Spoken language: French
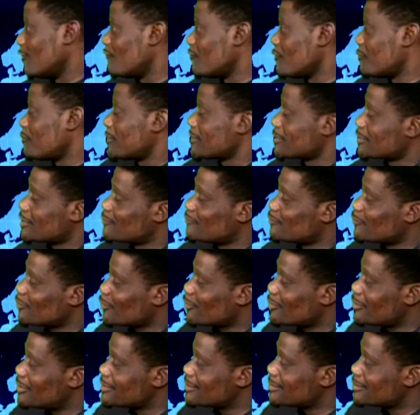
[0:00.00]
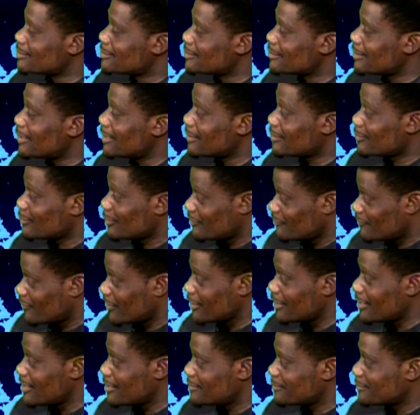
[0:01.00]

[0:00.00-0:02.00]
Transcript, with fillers: fait parce qu'ils reconnaissent être Ivoiriens